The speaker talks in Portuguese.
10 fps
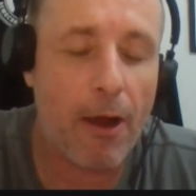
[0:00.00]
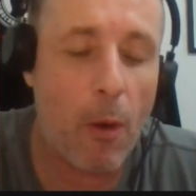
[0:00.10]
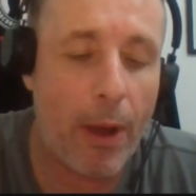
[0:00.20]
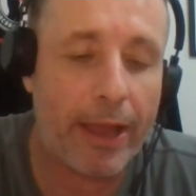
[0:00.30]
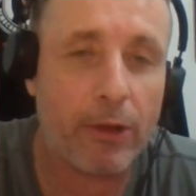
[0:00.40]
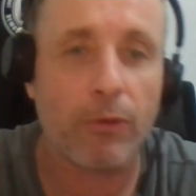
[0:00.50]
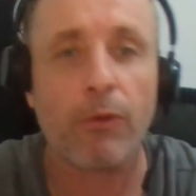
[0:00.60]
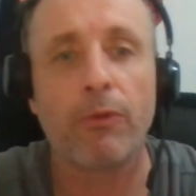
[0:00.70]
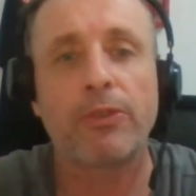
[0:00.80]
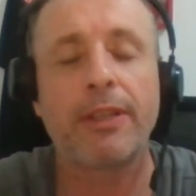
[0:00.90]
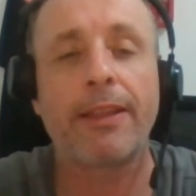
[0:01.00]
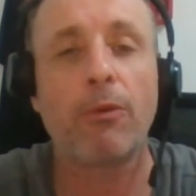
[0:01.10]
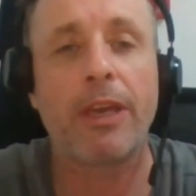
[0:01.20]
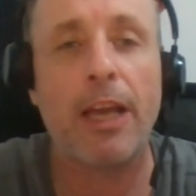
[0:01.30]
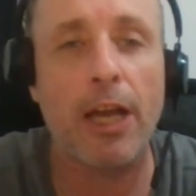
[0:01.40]
Railway o
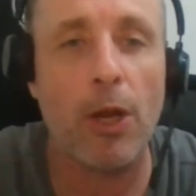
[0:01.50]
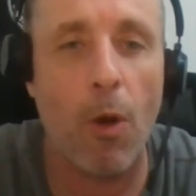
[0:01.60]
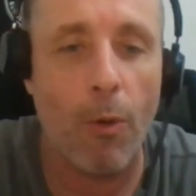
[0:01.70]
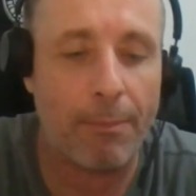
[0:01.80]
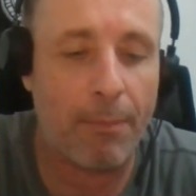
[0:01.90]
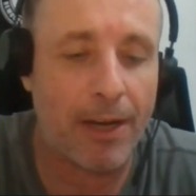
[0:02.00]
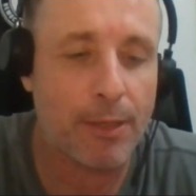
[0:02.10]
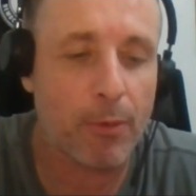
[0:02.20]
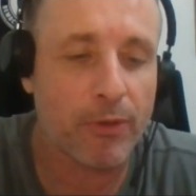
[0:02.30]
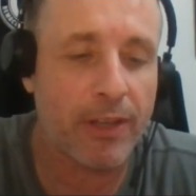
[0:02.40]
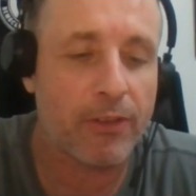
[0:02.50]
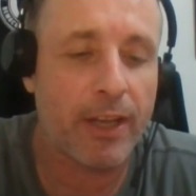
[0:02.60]
cidadão que criou o empate para o Santos,